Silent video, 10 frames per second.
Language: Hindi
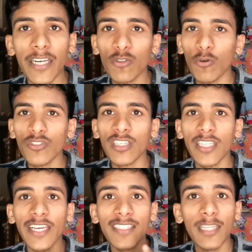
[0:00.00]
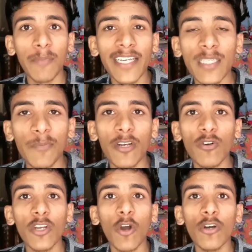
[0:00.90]
करें तो हो सकता है कि शायद बाईस अप्रैल
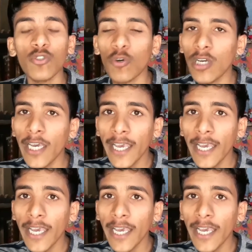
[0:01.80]
को ये लॉन्च हो